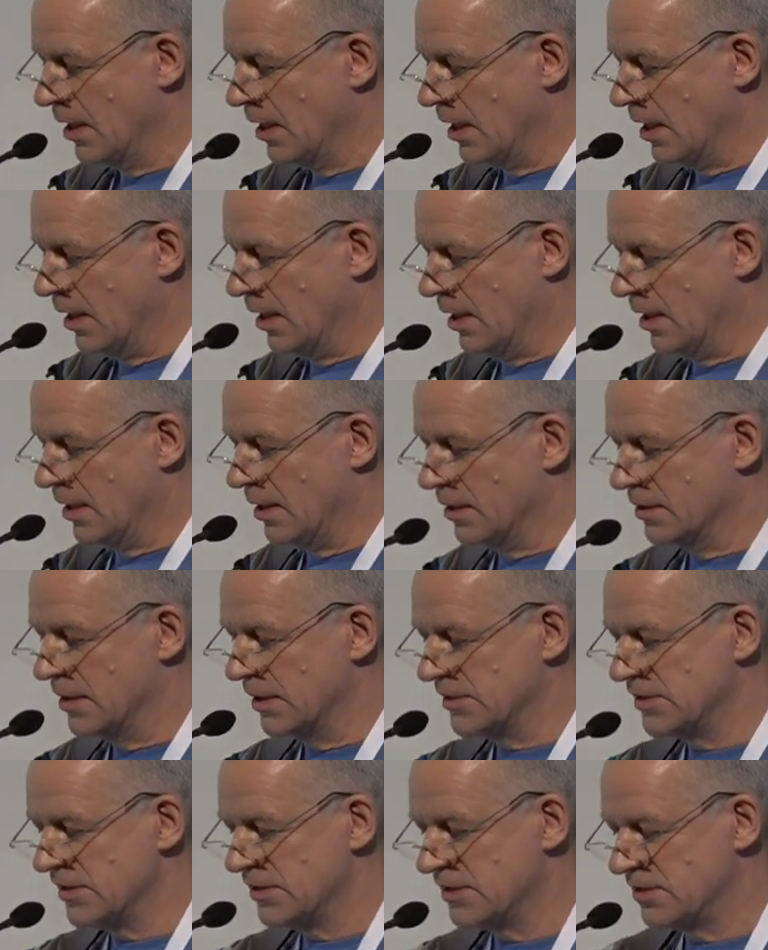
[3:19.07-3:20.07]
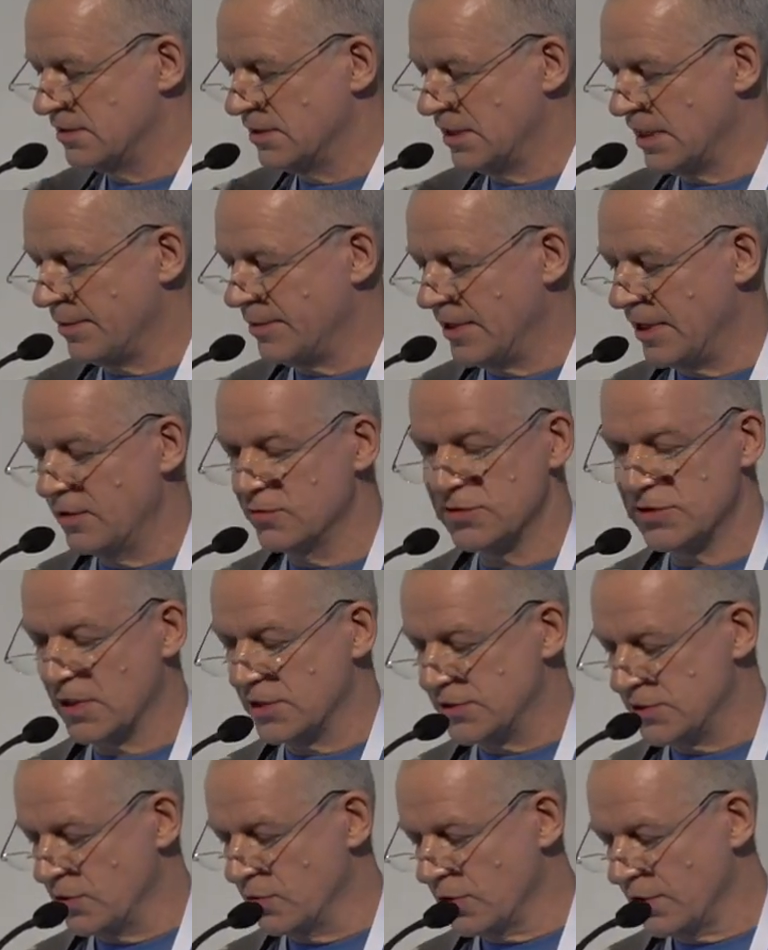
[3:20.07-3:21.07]
Äh, das ist, ich habe eine
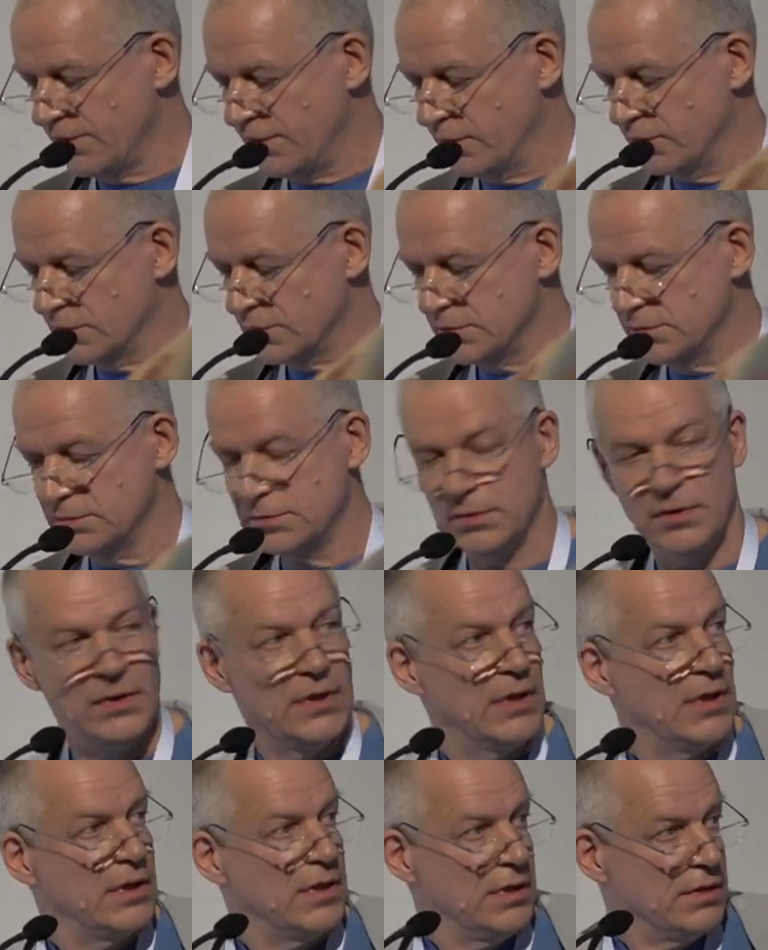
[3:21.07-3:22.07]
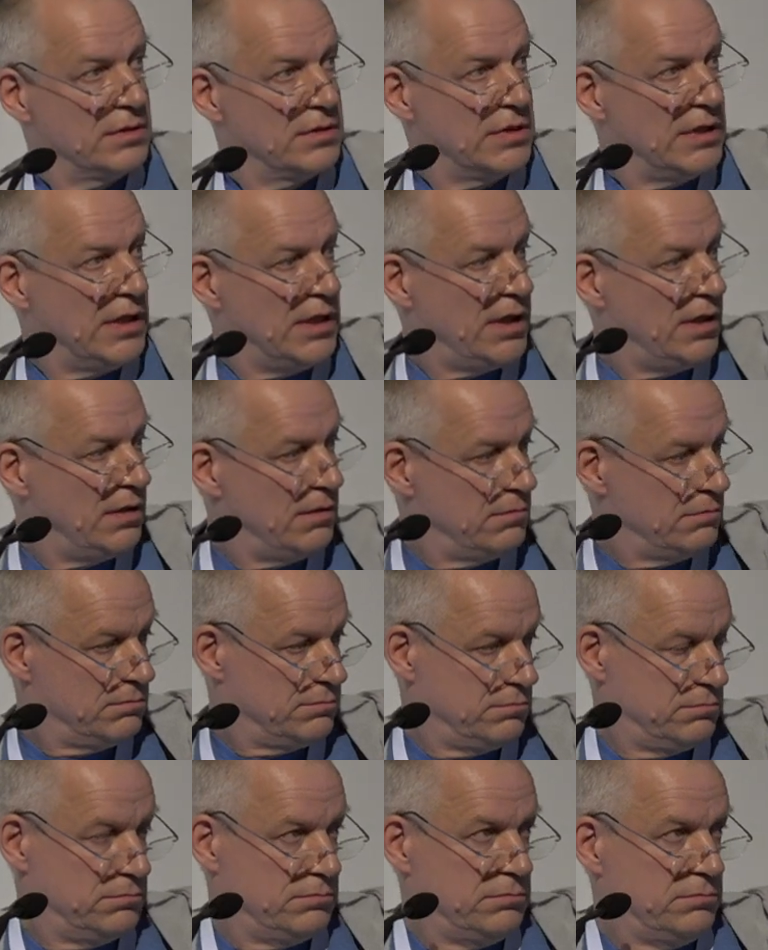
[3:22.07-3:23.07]
Illustration gefunden, die
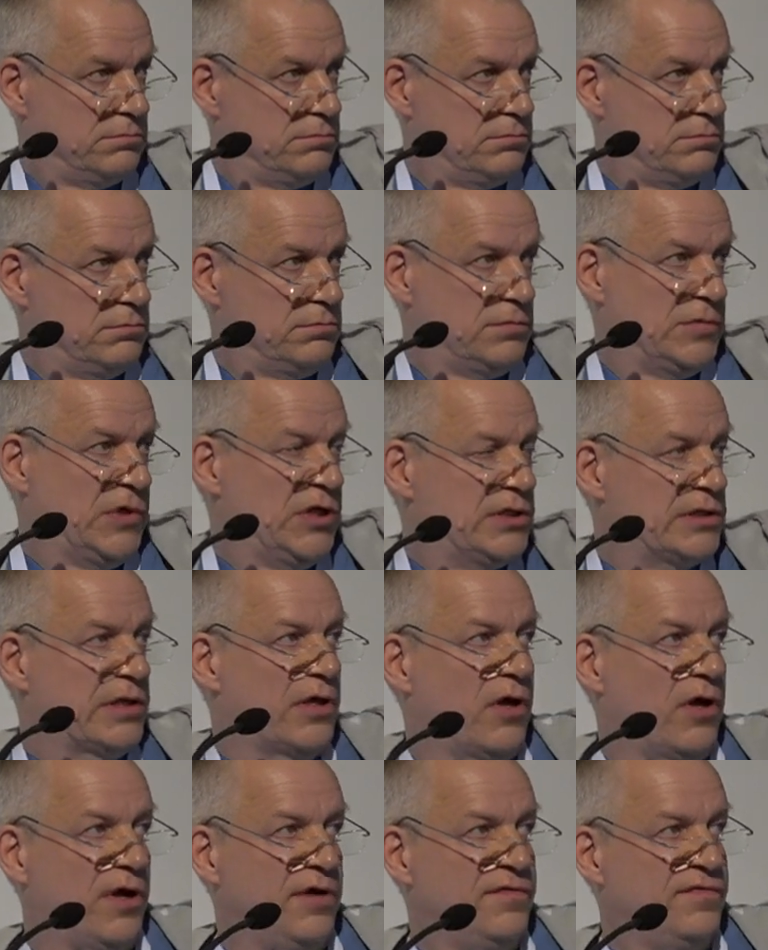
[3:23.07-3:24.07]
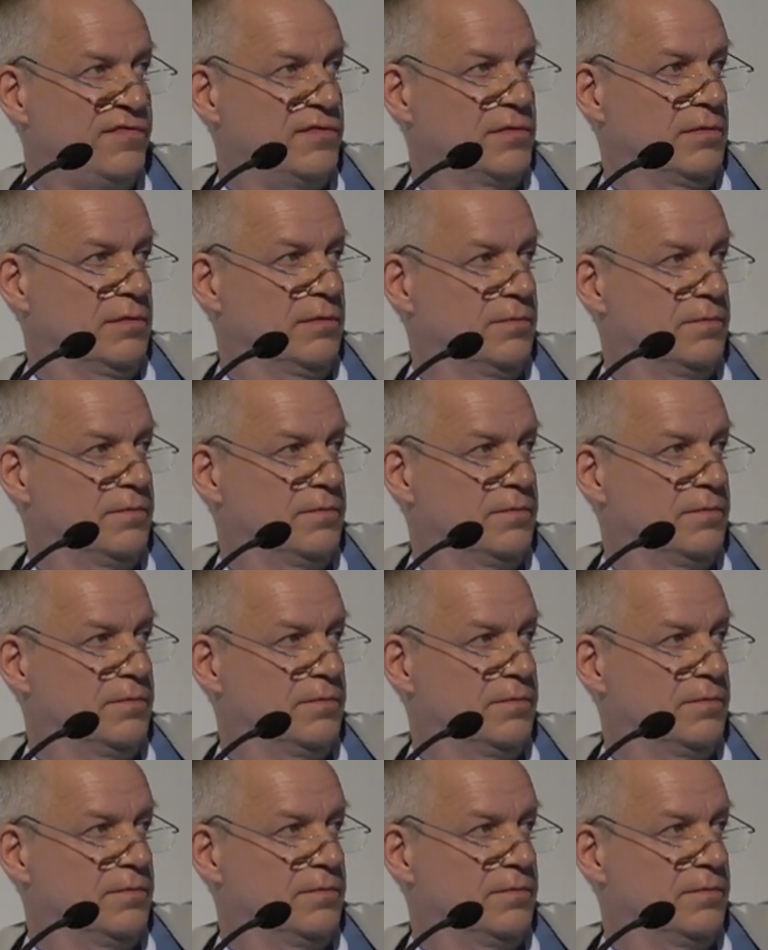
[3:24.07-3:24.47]
nicht läuft.